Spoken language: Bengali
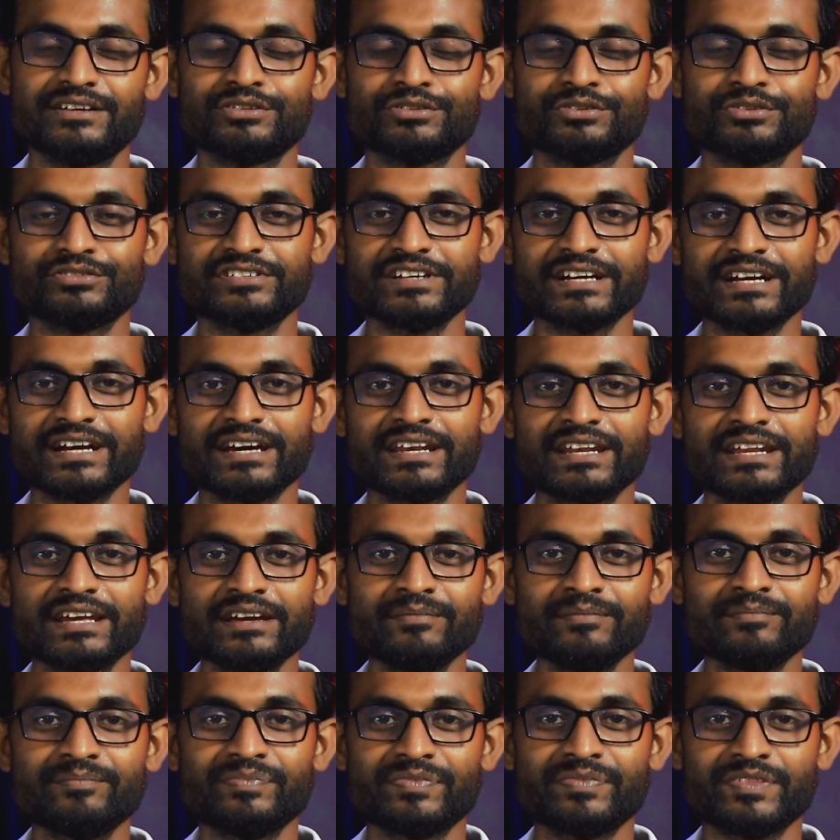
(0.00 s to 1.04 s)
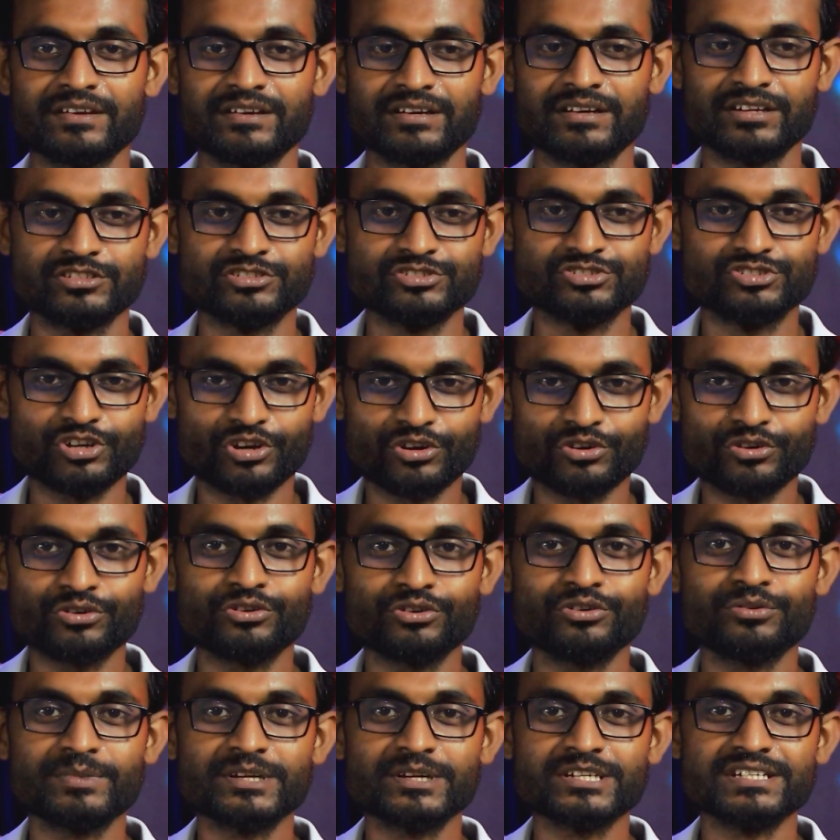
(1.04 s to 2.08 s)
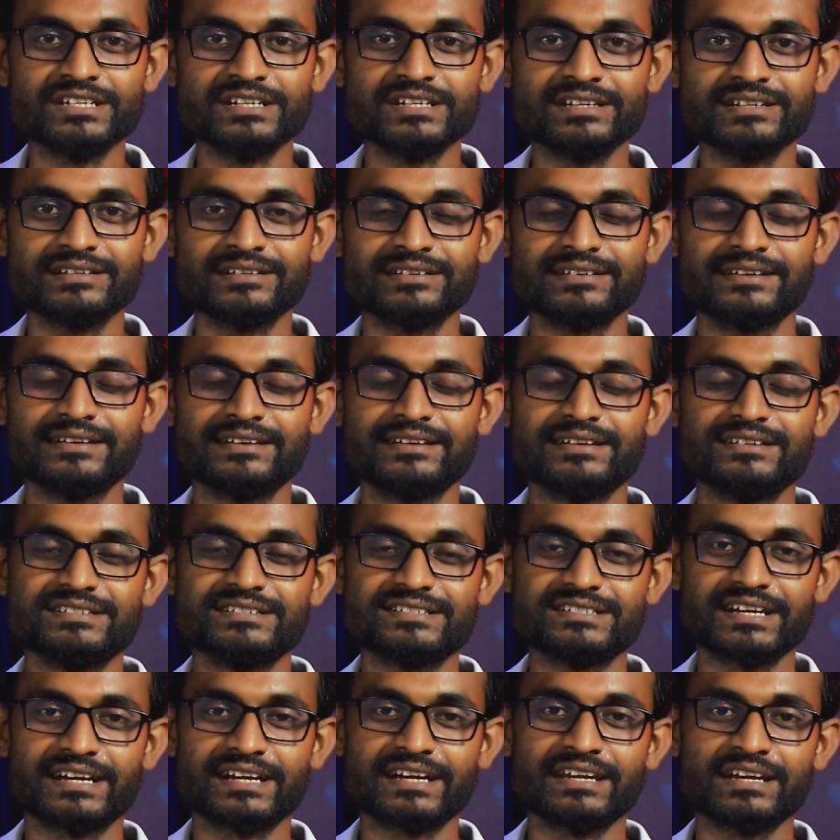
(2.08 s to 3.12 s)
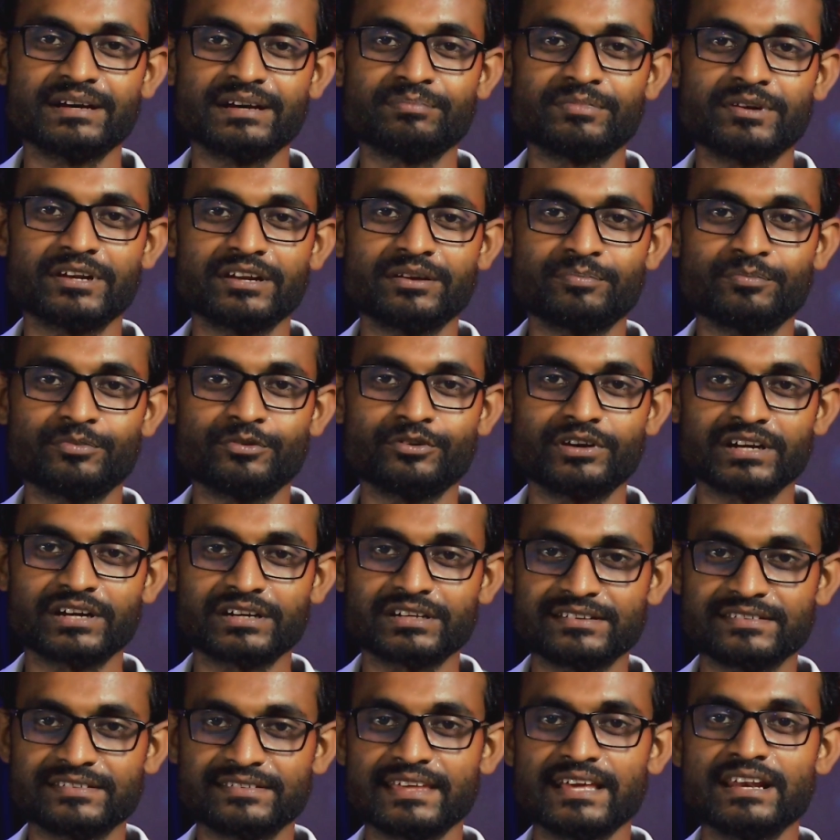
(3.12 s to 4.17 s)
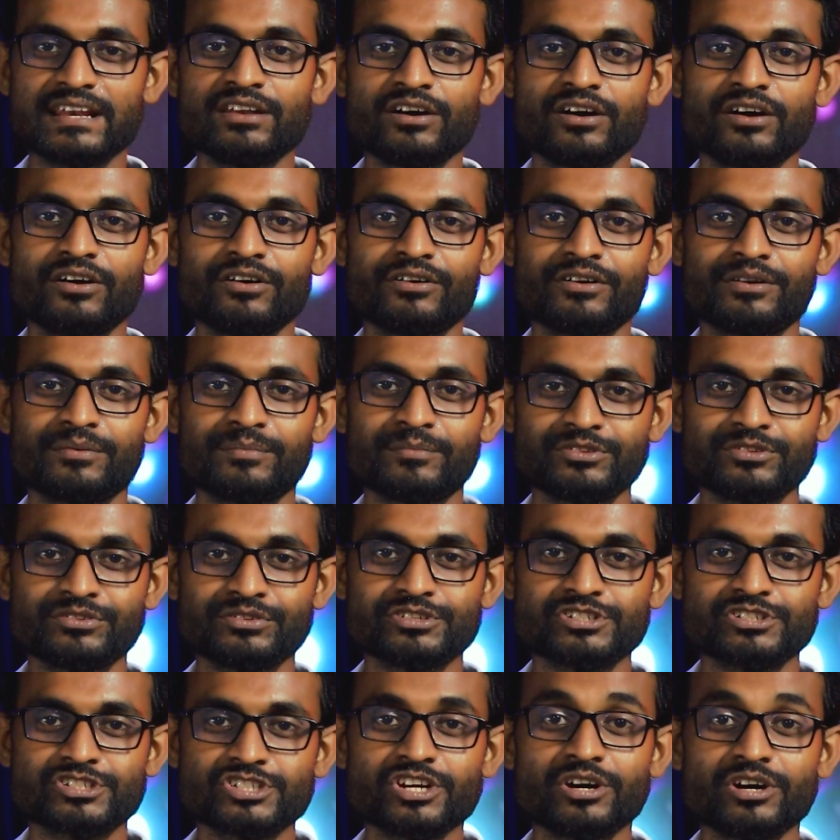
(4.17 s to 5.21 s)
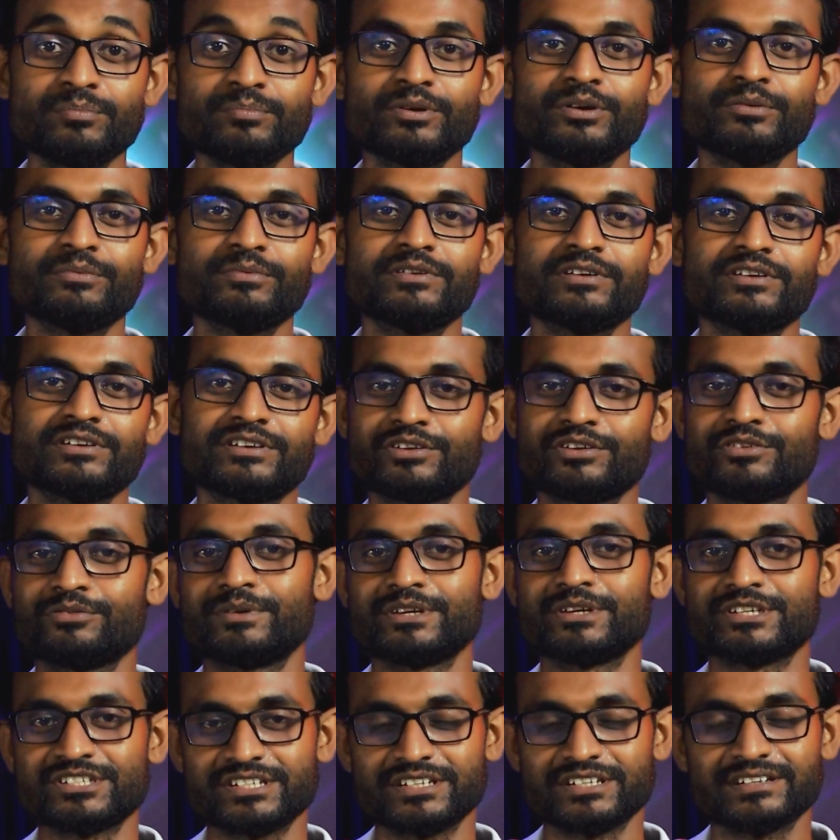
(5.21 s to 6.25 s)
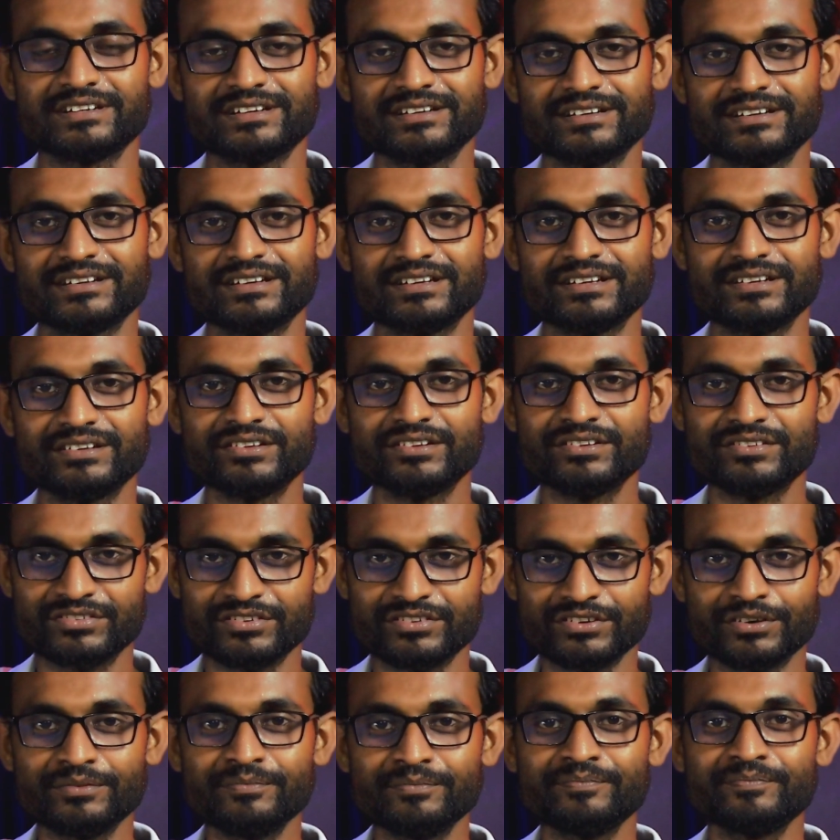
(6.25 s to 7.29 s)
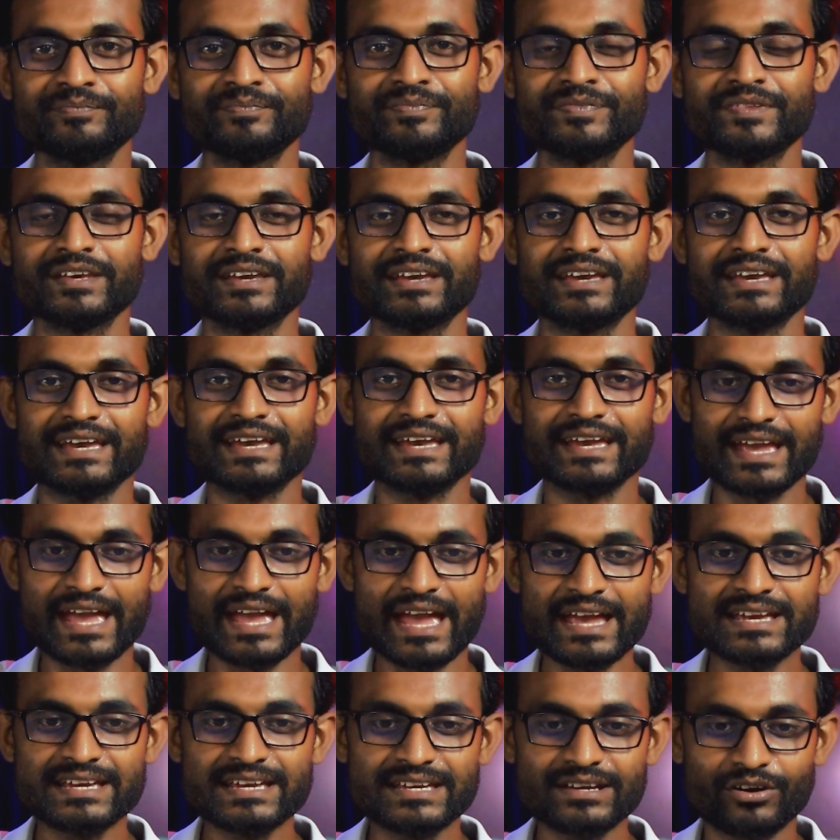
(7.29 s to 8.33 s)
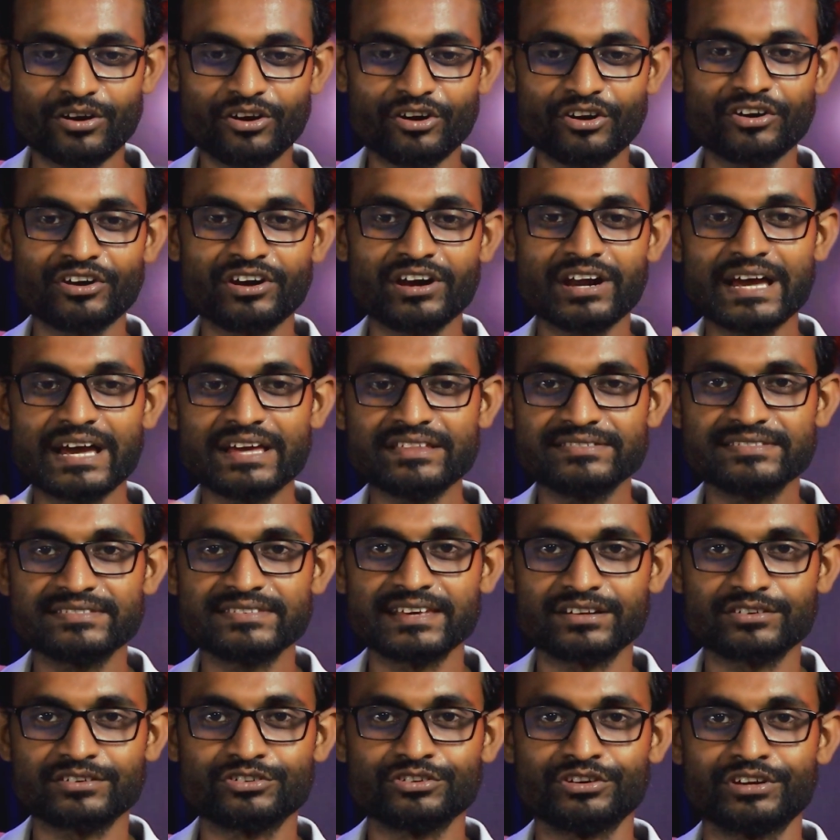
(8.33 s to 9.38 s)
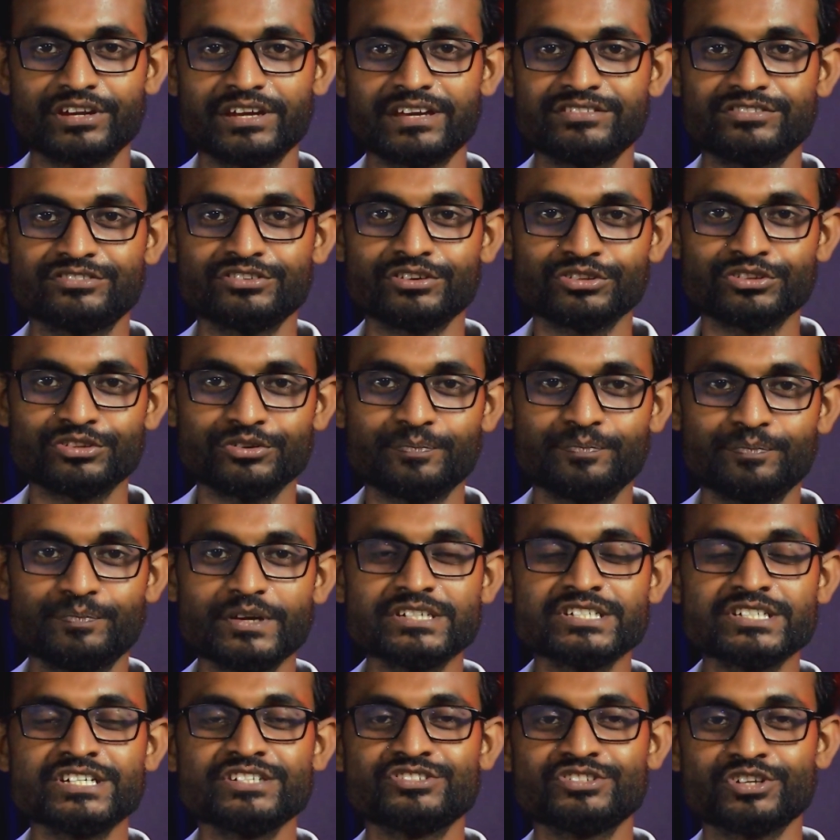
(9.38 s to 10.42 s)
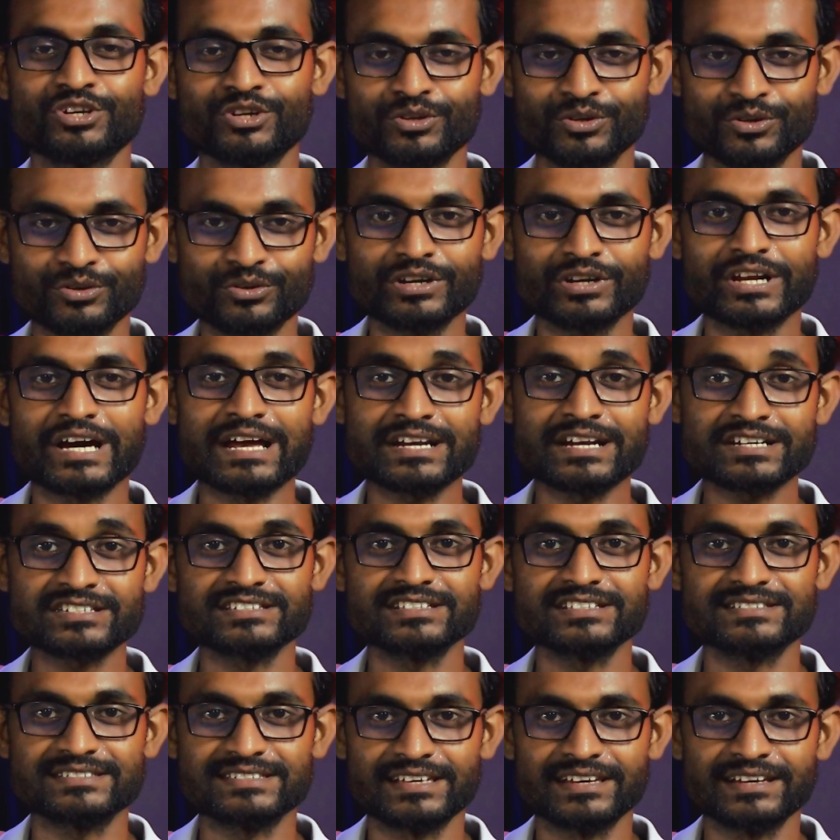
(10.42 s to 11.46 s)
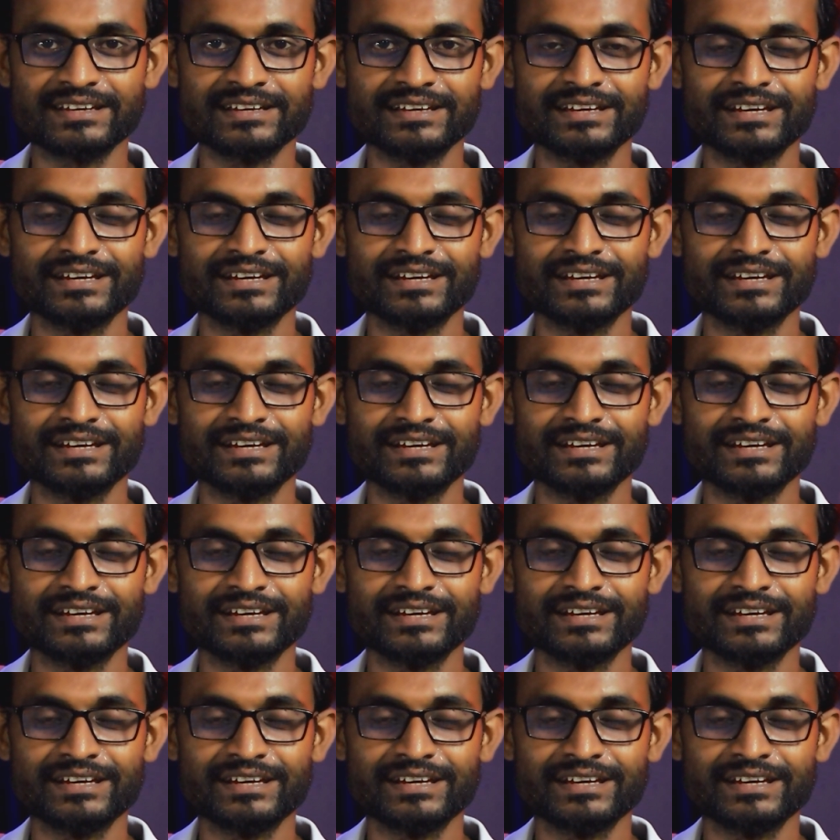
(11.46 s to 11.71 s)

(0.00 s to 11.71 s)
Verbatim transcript: তো যেখানে জনগণ বেশি সেখানে আপনার প্রোডাক্ট সেল হওয়ার মতন সম্ভাবনাটাও বেশি সো এই অনলাইন সেক্টরে যত বেশি জনগণ আসতেছে